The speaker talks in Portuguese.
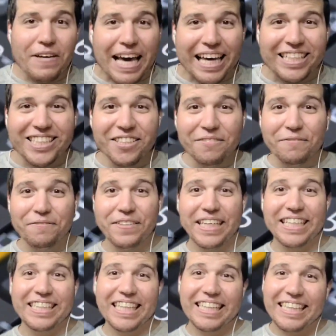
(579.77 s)
Fed
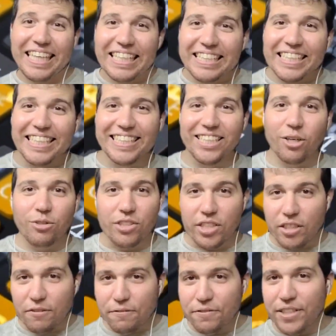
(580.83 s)
enfrenta decisão
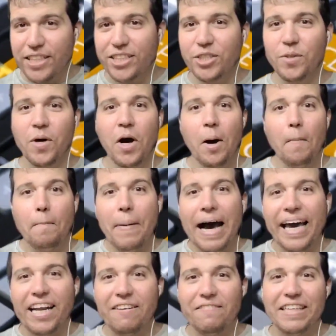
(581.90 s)
difícil
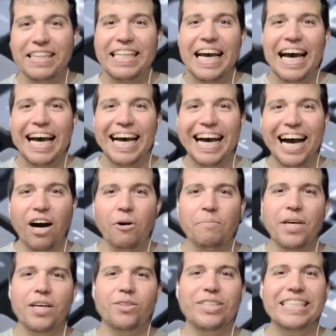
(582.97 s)
para evitar
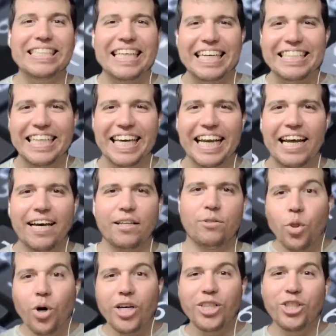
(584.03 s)
aumento
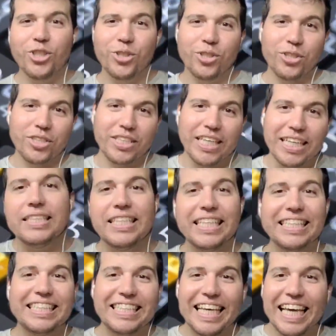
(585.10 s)
exagerado nos juros,
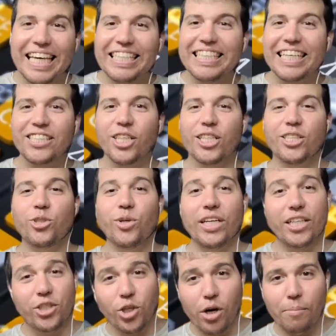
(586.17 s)
diz
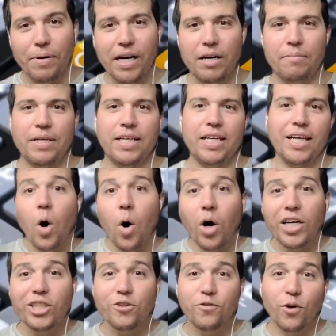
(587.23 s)
ex-assessora de Obama.
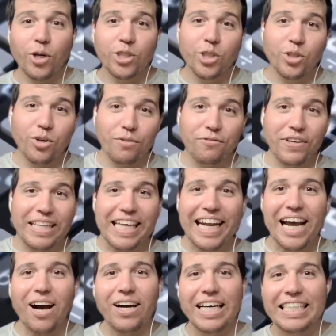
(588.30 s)
O esforço do
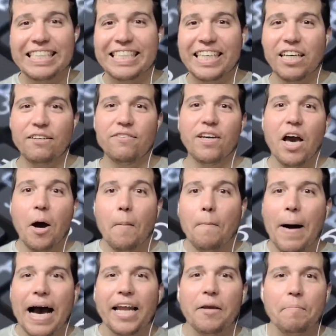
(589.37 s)
Federal Reserve
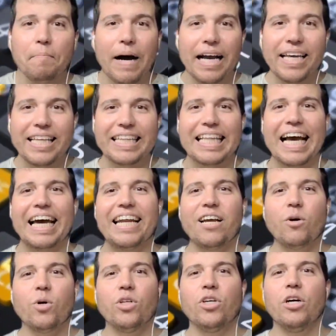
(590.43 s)
para impactar
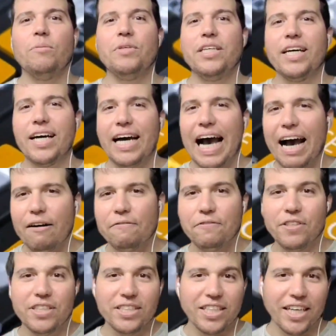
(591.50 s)
a economia a
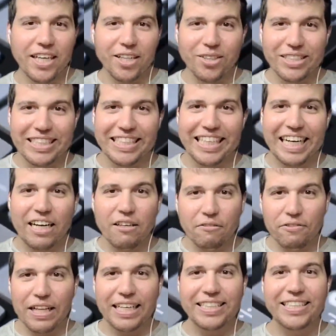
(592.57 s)
fim de reduzir a
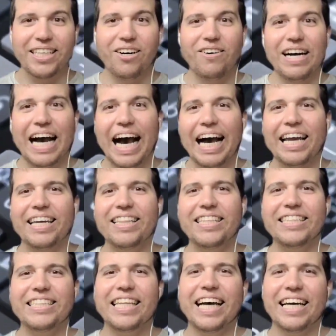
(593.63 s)
inflação
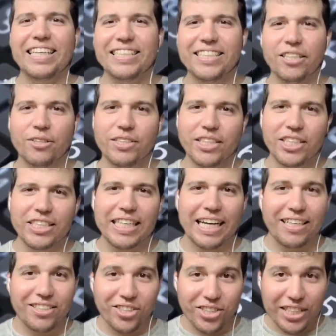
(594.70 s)
ainda está em seus
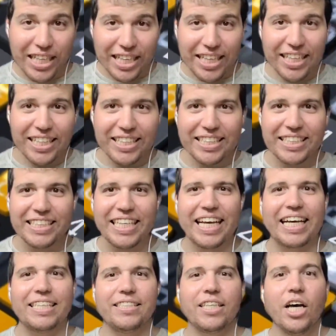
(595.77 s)
estágios
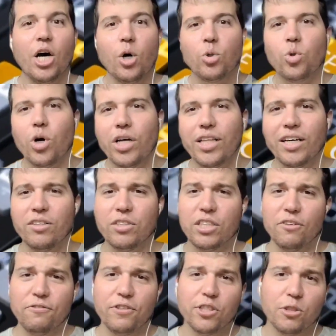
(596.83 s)
iniciais, tornando
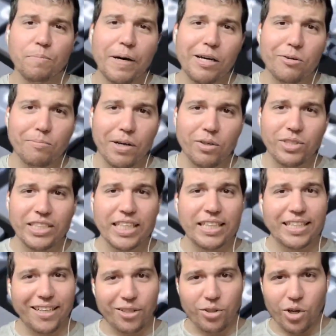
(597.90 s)
difícil para o Banco
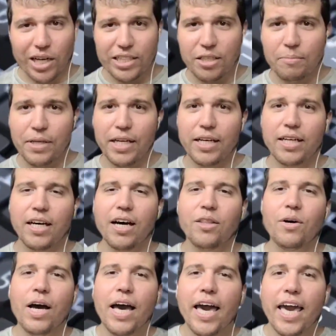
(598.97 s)
Central
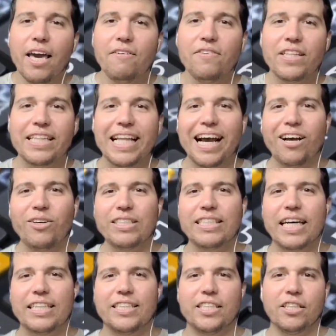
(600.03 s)
norte-americano evitar o
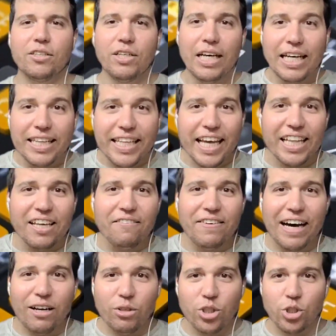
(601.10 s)
exagero de
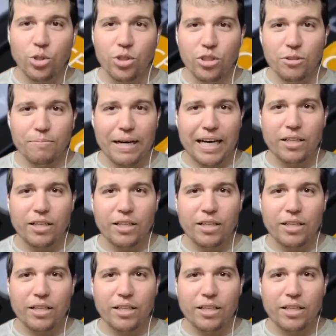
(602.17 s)
elevar os juros